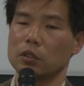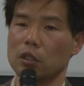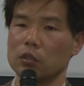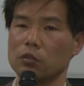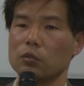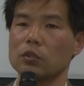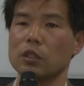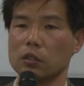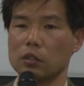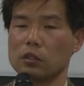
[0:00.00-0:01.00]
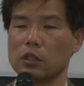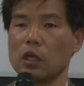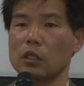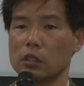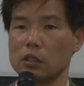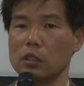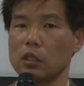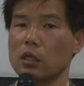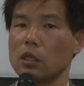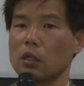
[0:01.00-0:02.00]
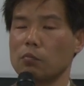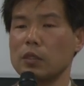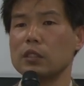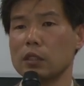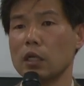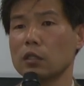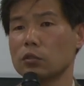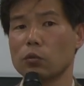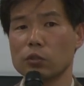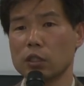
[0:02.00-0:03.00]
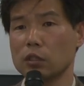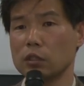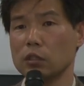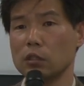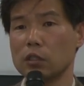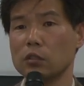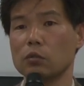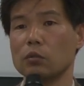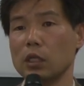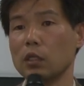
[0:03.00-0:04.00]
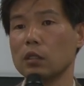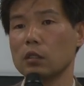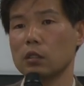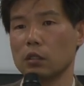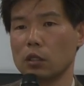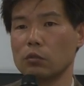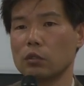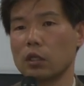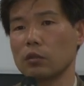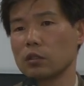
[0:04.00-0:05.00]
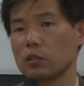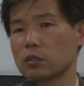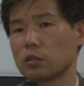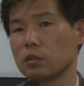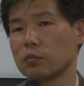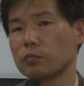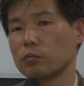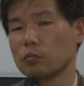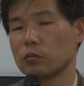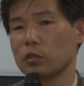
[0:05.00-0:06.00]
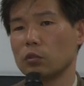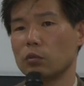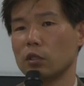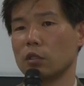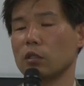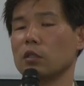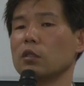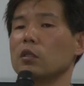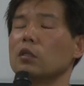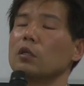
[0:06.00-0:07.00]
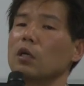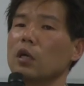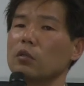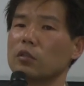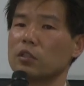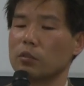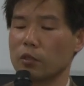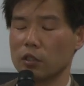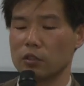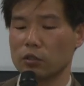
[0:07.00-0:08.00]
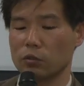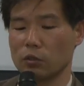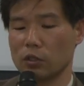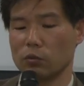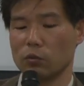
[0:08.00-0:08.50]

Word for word: 北朝鮮、在日、みんな朝鮮人ですよねっていうふうになるわけです。これ当たり前なんですけど、